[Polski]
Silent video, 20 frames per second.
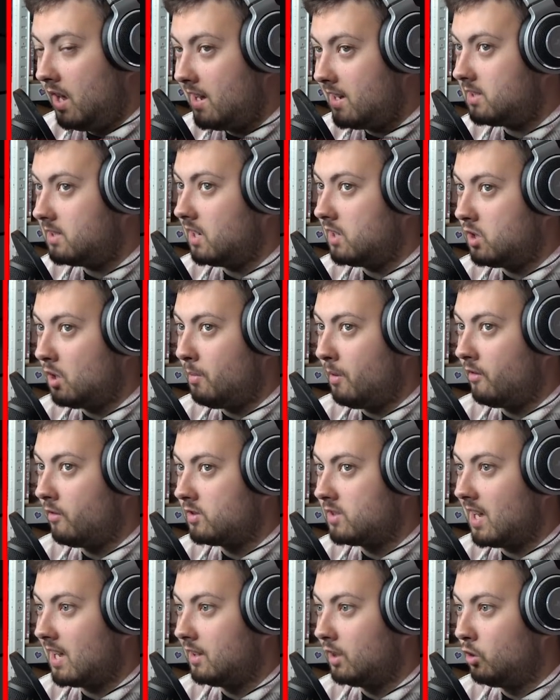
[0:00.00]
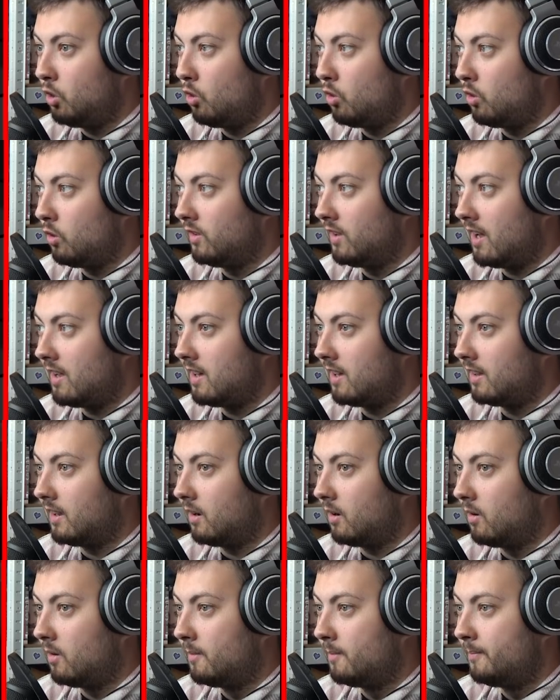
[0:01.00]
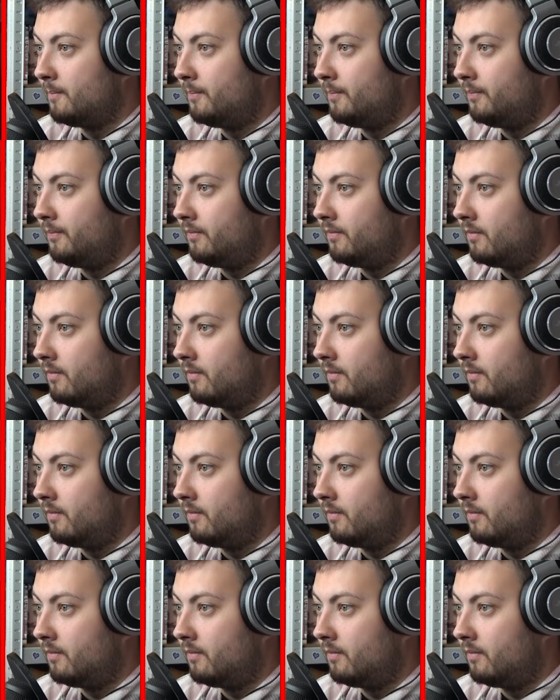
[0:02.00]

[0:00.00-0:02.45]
Nie jesteś Woda zobowiązany do oglądania tego.